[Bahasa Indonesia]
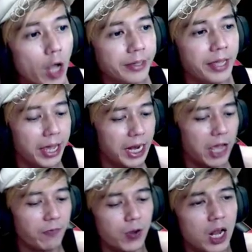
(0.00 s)
Oke
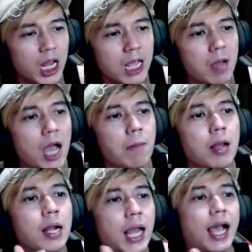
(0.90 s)
level
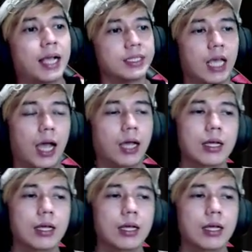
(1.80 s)
15 ya.